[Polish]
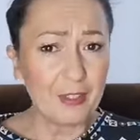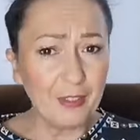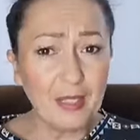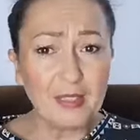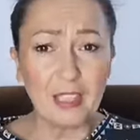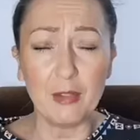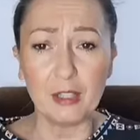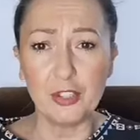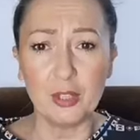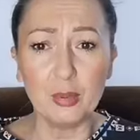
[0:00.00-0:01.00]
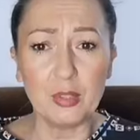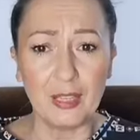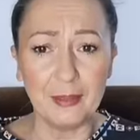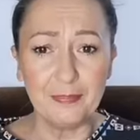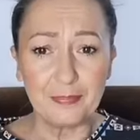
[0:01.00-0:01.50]
perfekcja właśnie
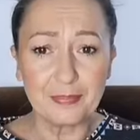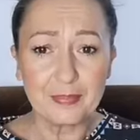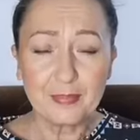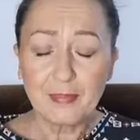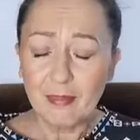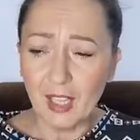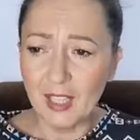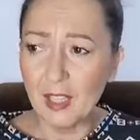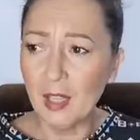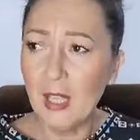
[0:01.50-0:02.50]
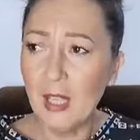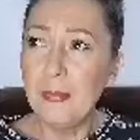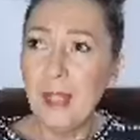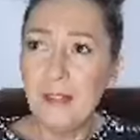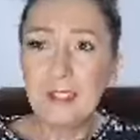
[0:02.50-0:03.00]
tutaj E,
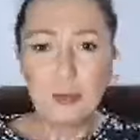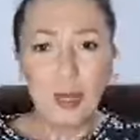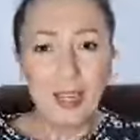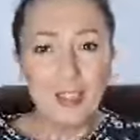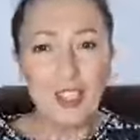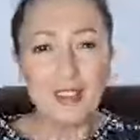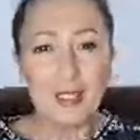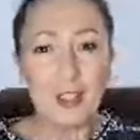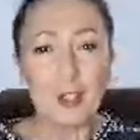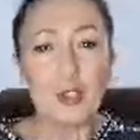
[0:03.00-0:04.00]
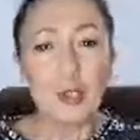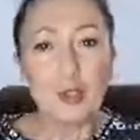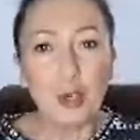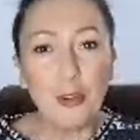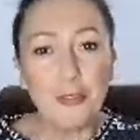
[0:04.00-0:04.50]
nawet słuchajcie, ten
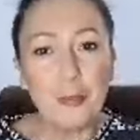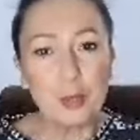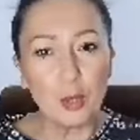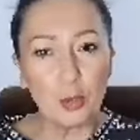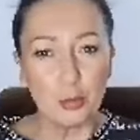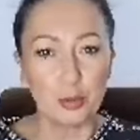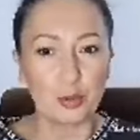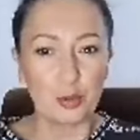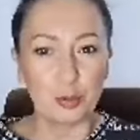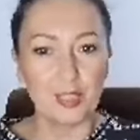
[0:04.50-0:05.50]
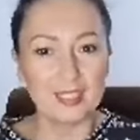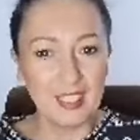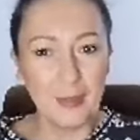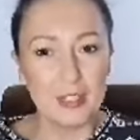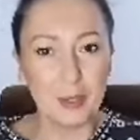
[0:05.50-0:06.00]
gotowy produkt, który
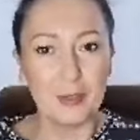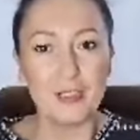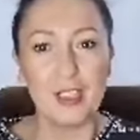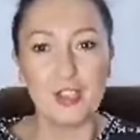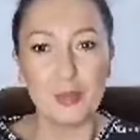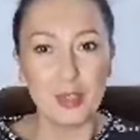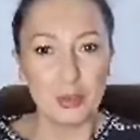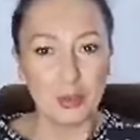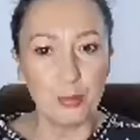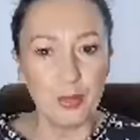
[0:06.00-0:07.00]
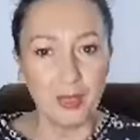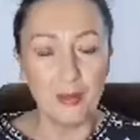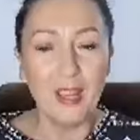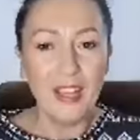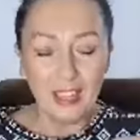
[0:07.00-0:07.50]
chcemy, żeby w naszym życiu
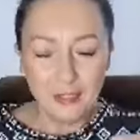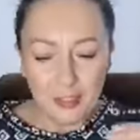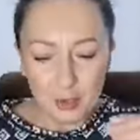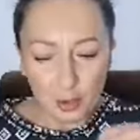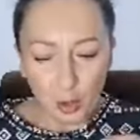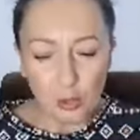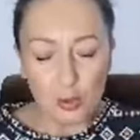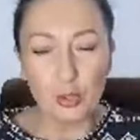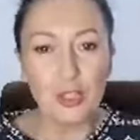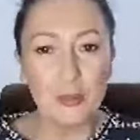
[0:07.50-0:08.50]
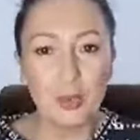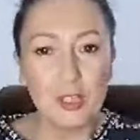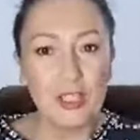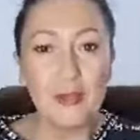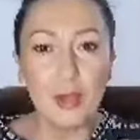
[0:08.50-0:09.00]
był, nawet to, o co się
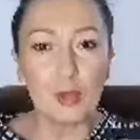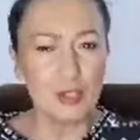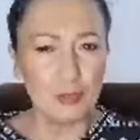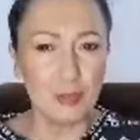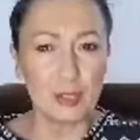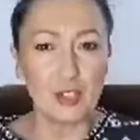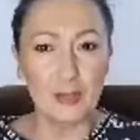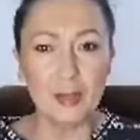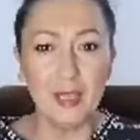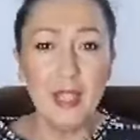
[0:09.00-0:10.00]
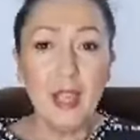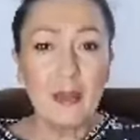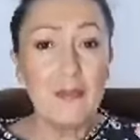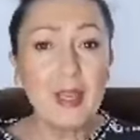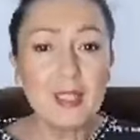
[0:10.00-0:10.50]
modlimy, o czym marzymy,
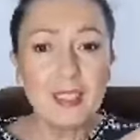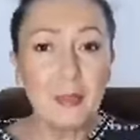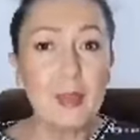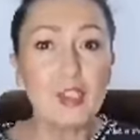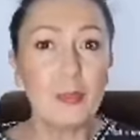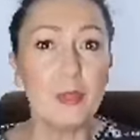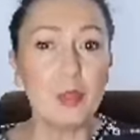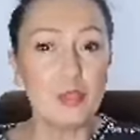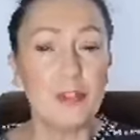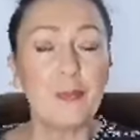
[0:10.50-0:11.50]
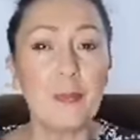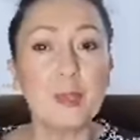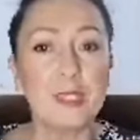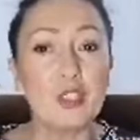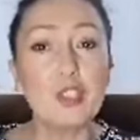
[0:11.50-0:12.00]
my chcemy, żeby to się w
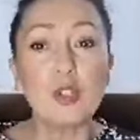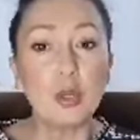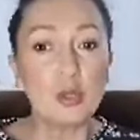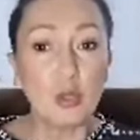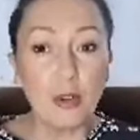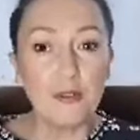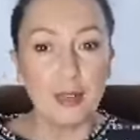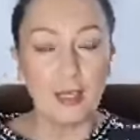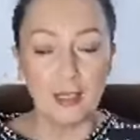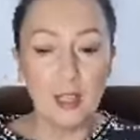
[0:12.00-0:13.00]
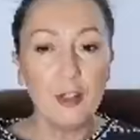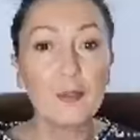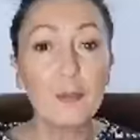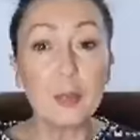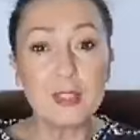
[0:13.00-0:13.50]
postaci gotowej
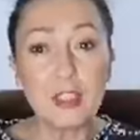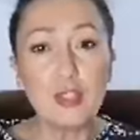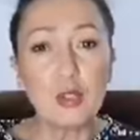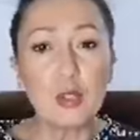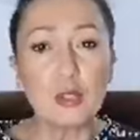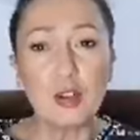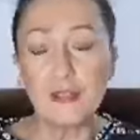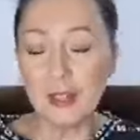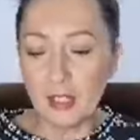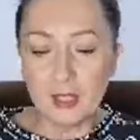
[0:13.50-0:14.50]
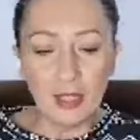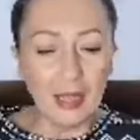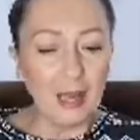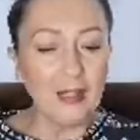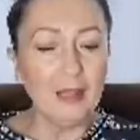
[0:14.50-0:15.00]
w postaci gotowej,
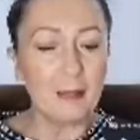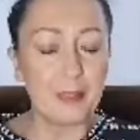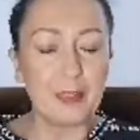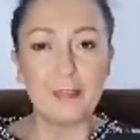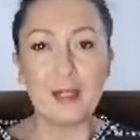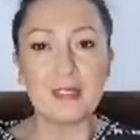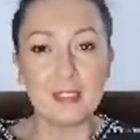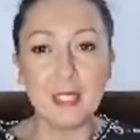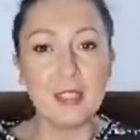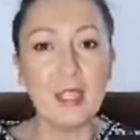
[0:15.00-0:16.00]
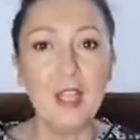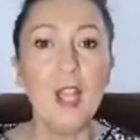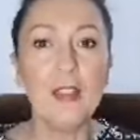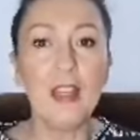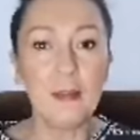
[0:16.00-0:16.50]
idealnej, perfekcyjnej
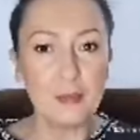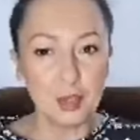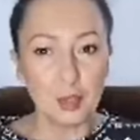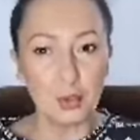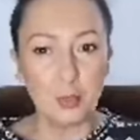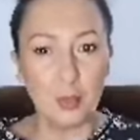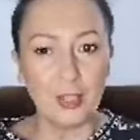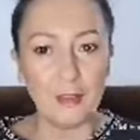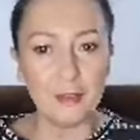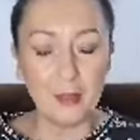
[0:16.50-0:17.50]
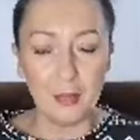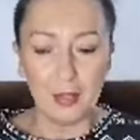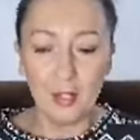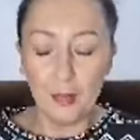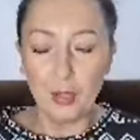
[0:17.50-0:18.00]
nam w życiu
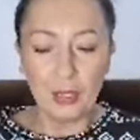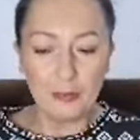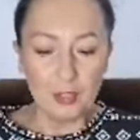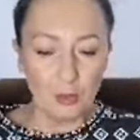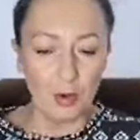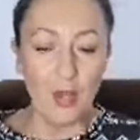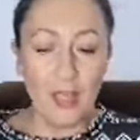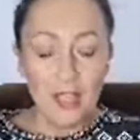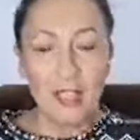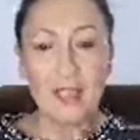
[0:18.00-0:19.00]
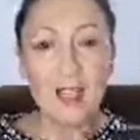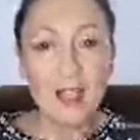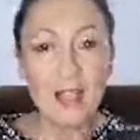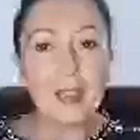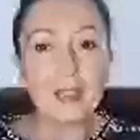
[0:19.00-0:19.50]
pojawimy, pojawiło. I
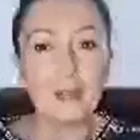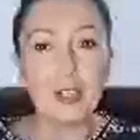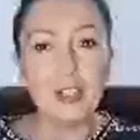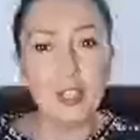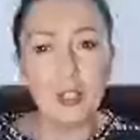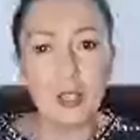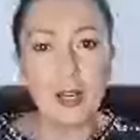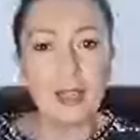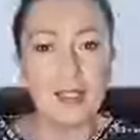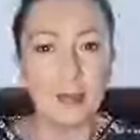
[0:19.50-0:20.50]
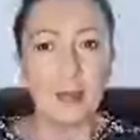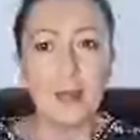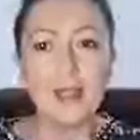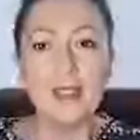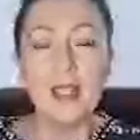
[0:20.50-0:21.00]
taka jest właśnie korelacja
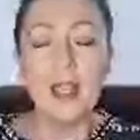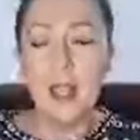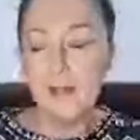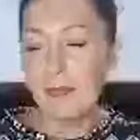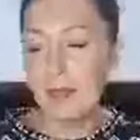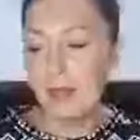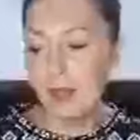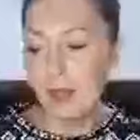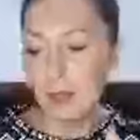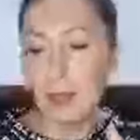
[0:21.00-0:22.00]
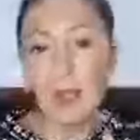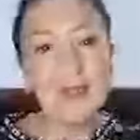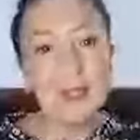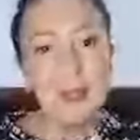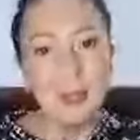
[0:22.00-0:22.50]
pomiędzy, mm, e,
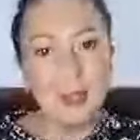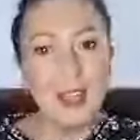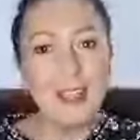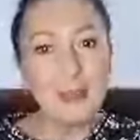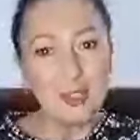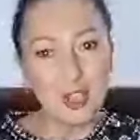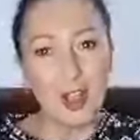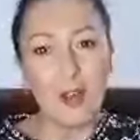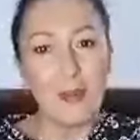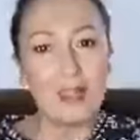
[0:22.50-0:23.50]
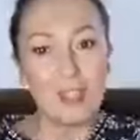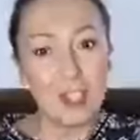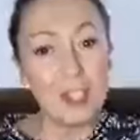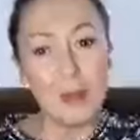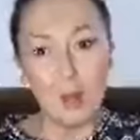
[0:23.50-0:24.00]
pomiędzy modleniem się o
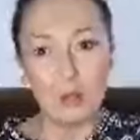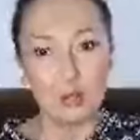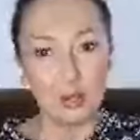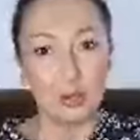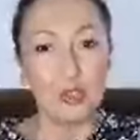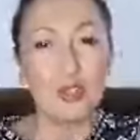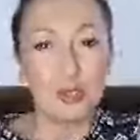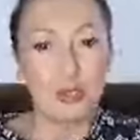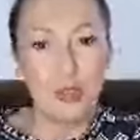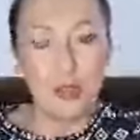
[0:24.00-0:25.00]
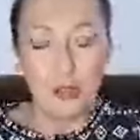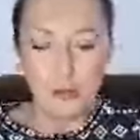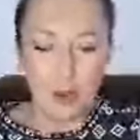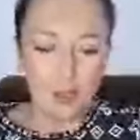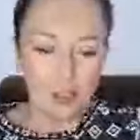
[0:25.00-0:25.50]
marzeniem o coś gotowego
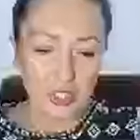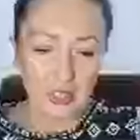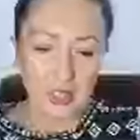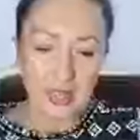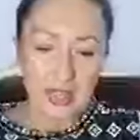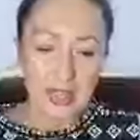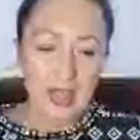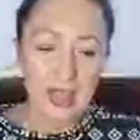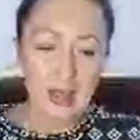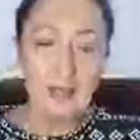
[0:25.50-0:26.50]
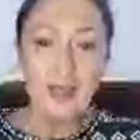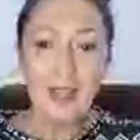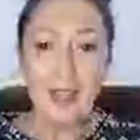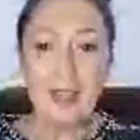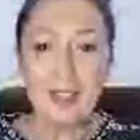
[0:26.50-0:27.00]
właśnie, a,
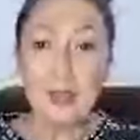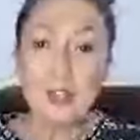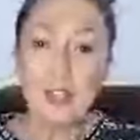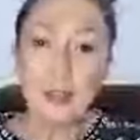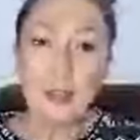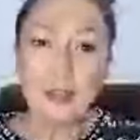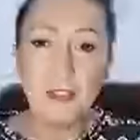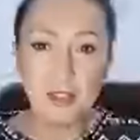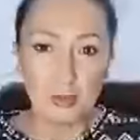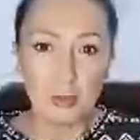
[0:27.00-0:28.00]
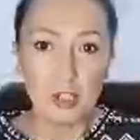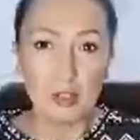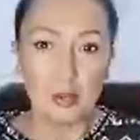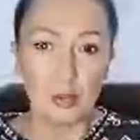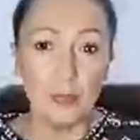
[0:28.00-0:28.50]
a tym, że my w naszym
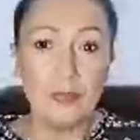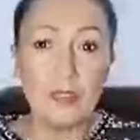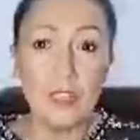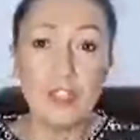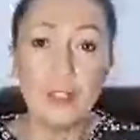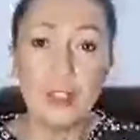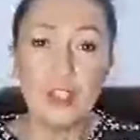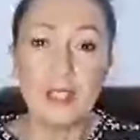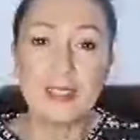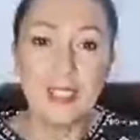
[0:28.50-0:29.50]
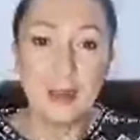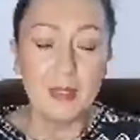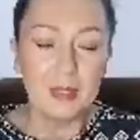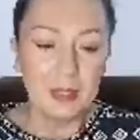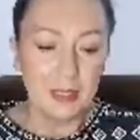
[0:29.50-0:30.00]
życiu też właśnie
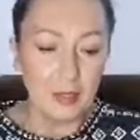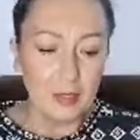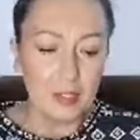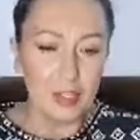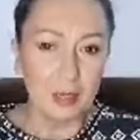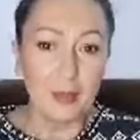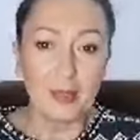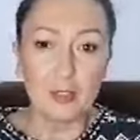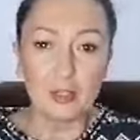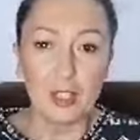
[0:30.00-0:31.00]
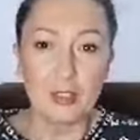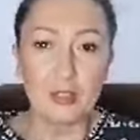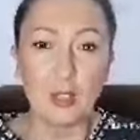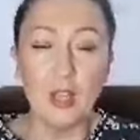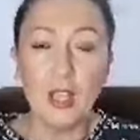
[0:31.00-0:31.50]
chcemy, staramy się bardzo
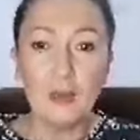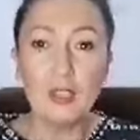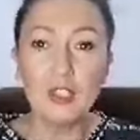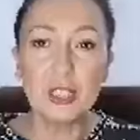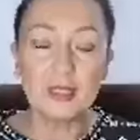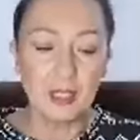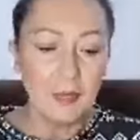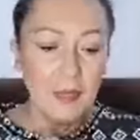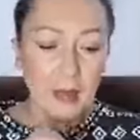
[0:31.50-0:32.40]
często być tacy